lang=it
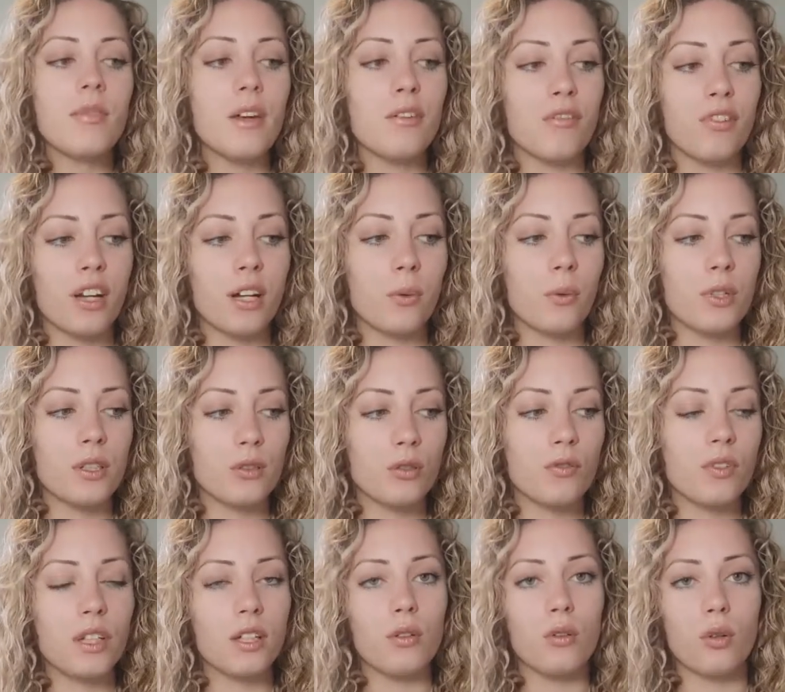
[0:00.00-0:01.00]
fare questo
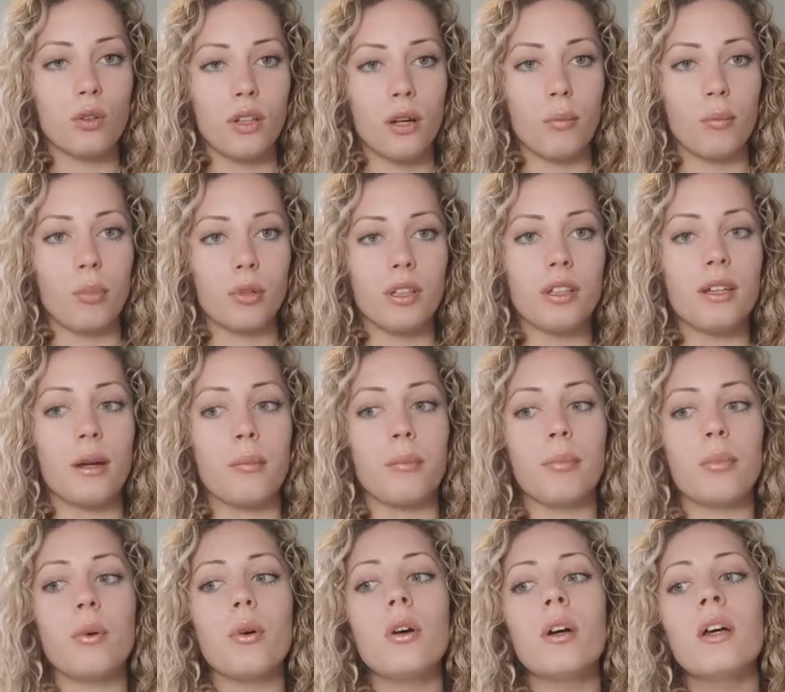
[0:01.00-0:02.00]
video da un po' di
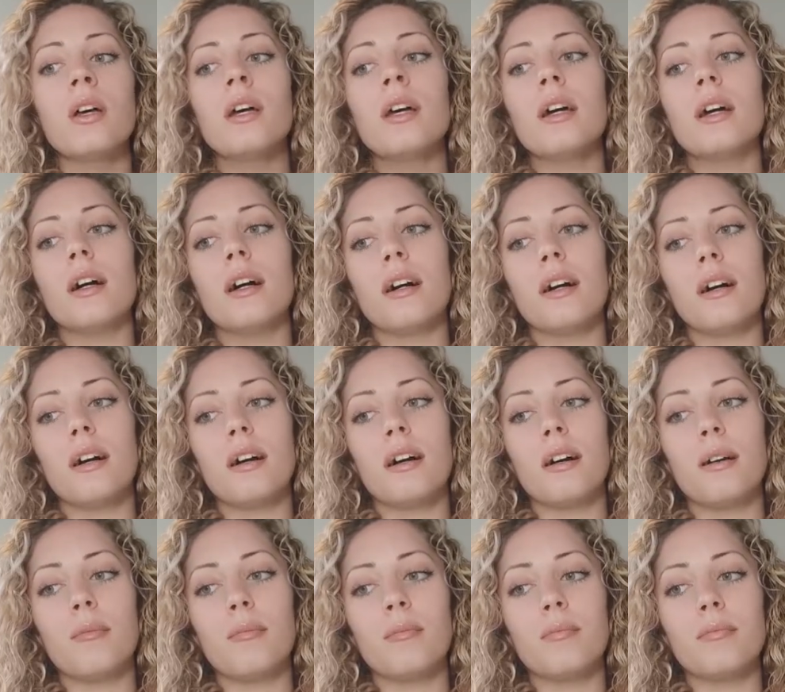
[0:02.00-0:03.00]
tempo,
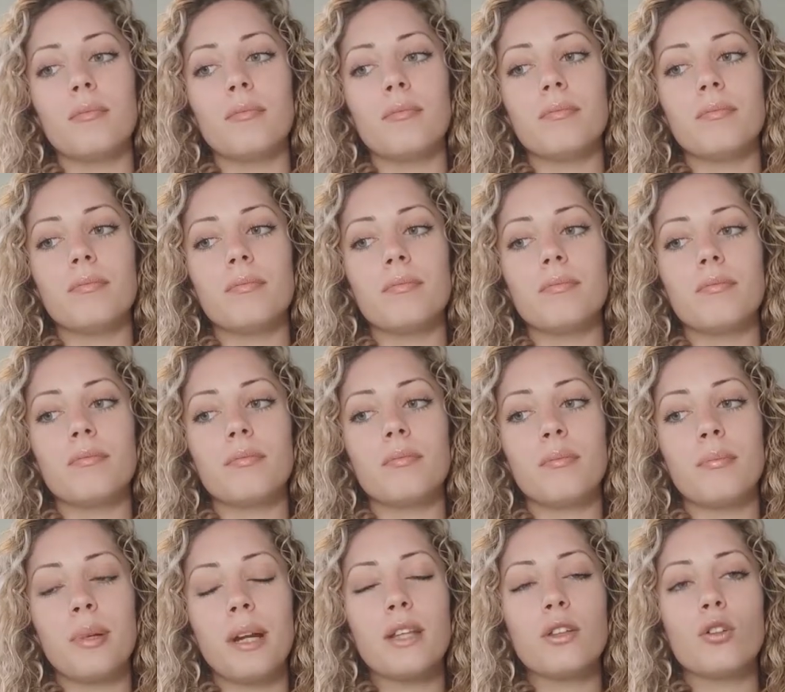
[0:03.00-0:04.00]
ehm,
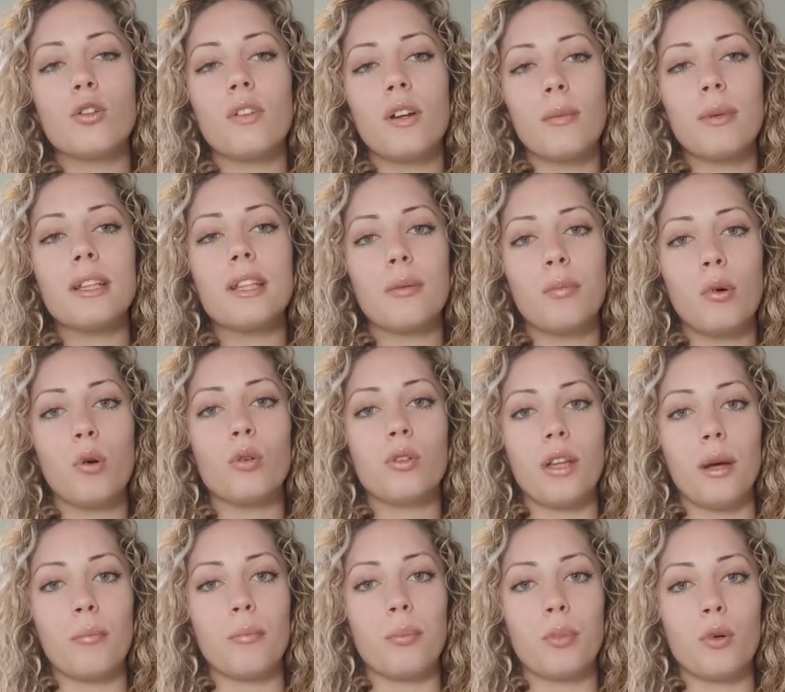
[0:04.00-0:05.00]
prendono veramente poco
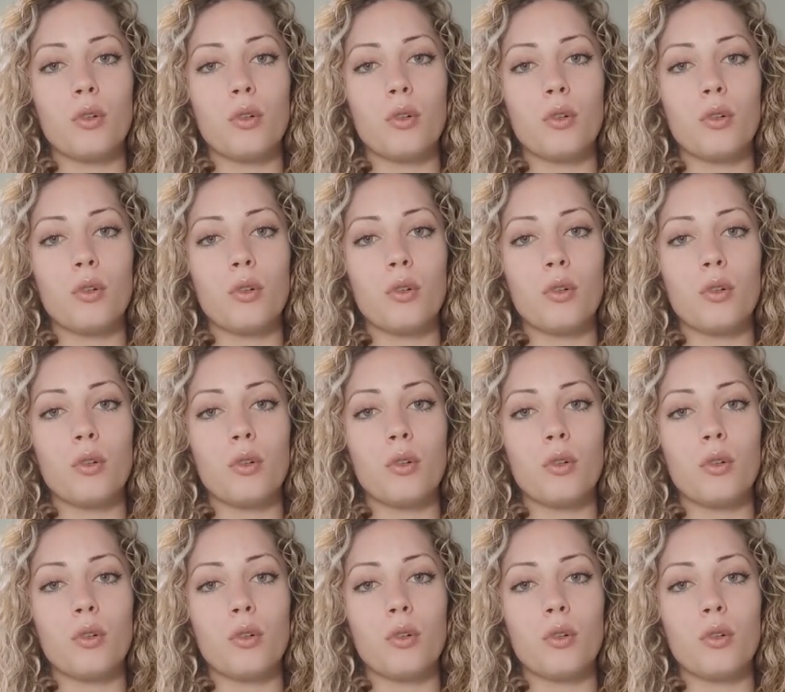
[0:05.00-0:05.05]
tempo.